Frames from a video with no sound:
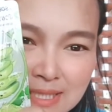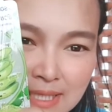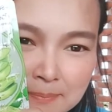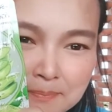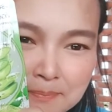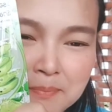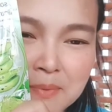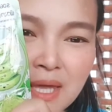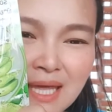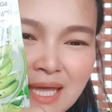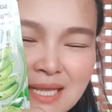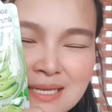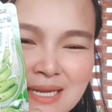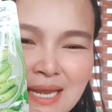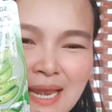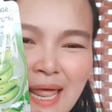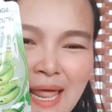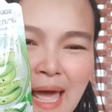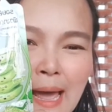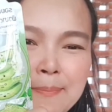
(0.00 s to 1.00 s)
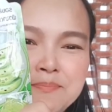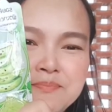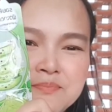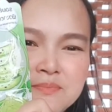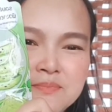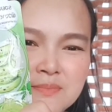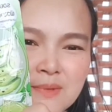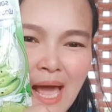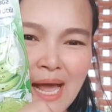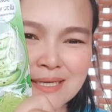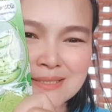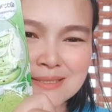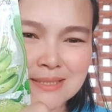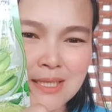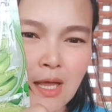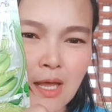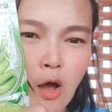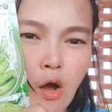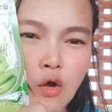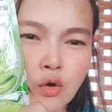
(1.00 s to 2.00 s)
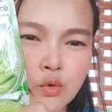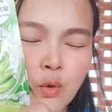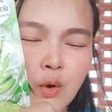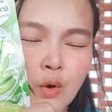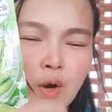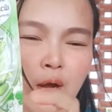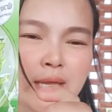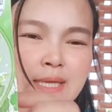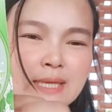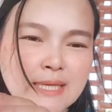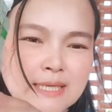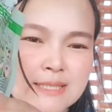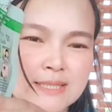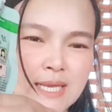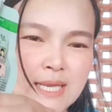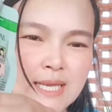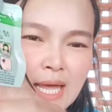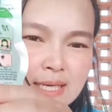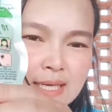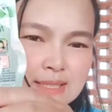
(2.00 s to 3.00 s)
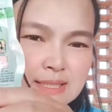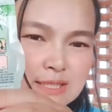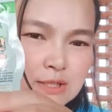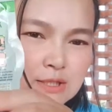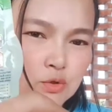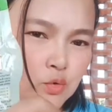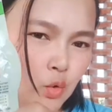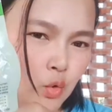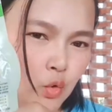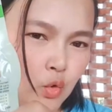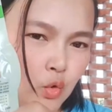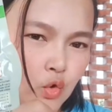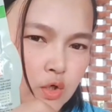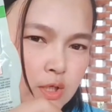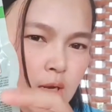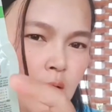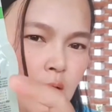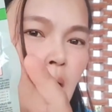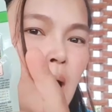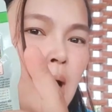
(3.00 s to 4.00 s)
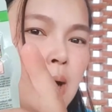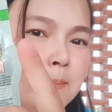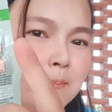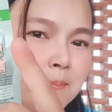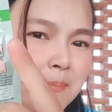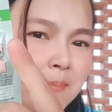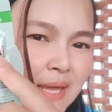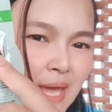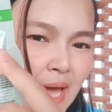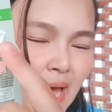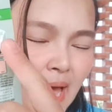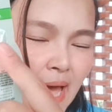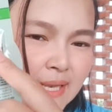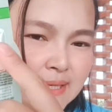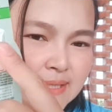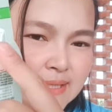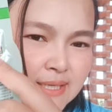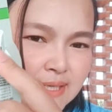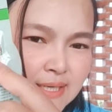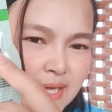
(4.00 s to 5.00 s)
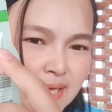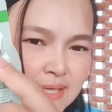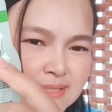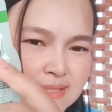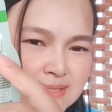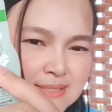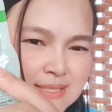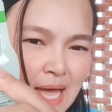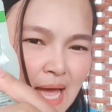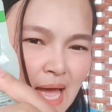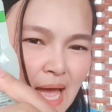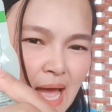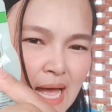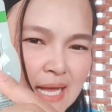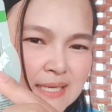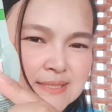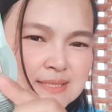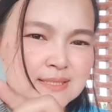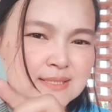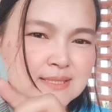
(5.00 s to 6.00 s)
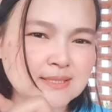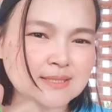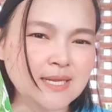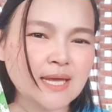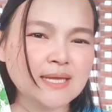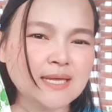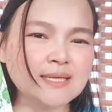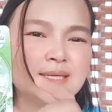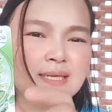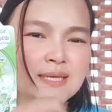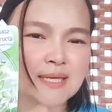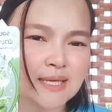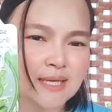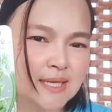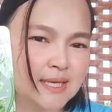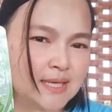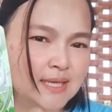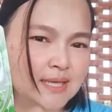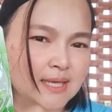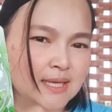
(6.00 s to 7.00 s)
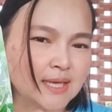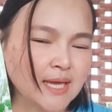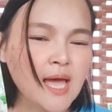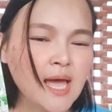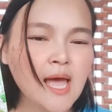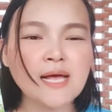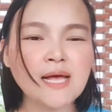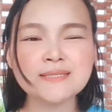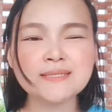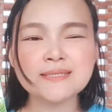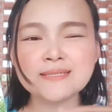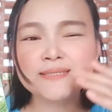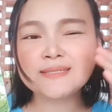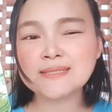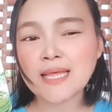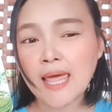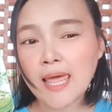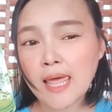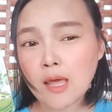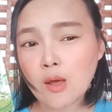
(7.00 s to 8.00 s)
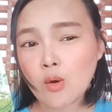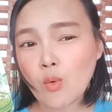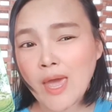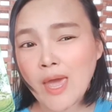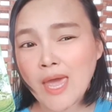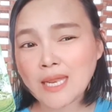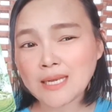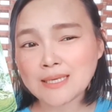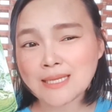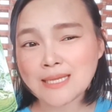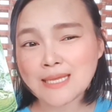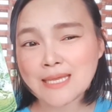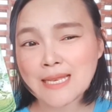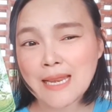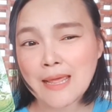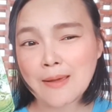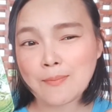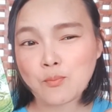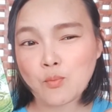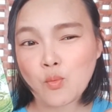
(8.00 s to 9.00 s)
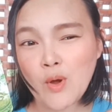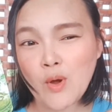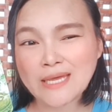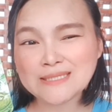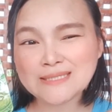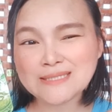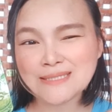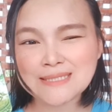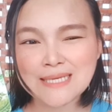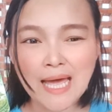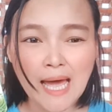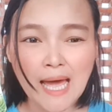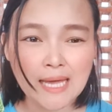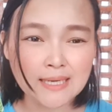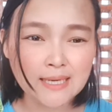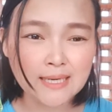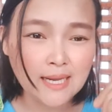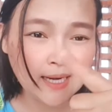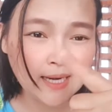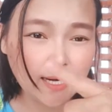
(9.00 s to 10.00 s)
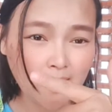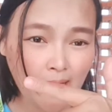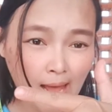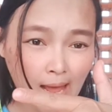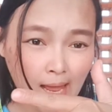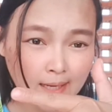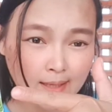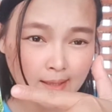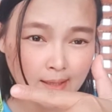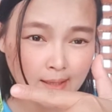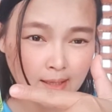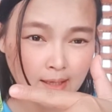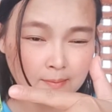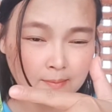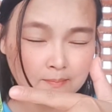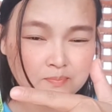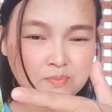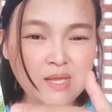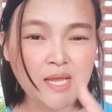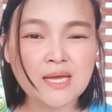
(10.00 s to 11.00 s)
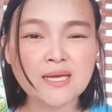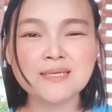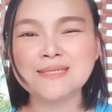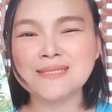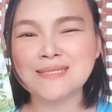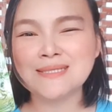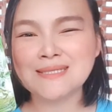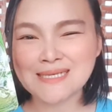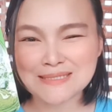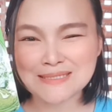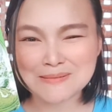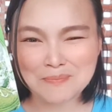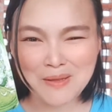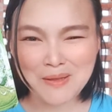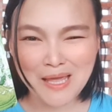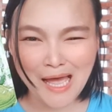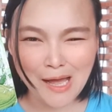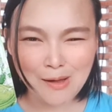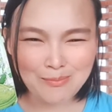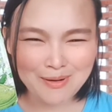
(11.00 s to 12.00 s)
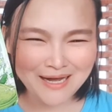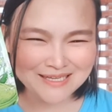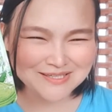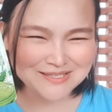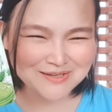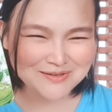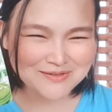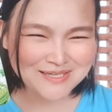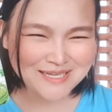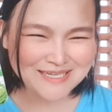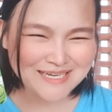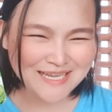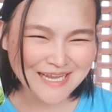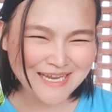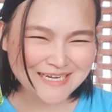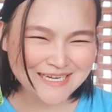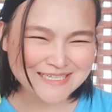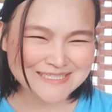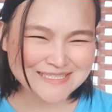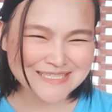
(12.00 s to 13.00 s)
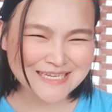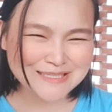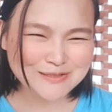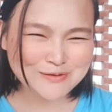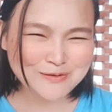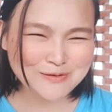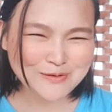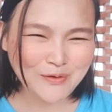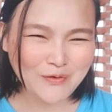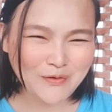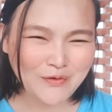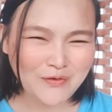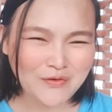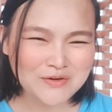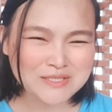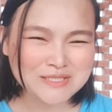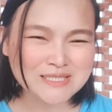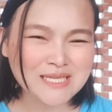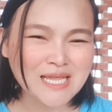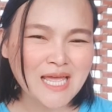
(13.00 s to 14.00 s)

10 เคล็ดลับหลังซองด้วยอีกนะ นี่ทุกคนไปอ่านกันได้นะจ๊ะหาซื้อได้ที่เซเว่นอีเลฟเว่นจ้าในราคาเดิม 49 บาทเท่านั้นเองนะจ๊ะทุกคน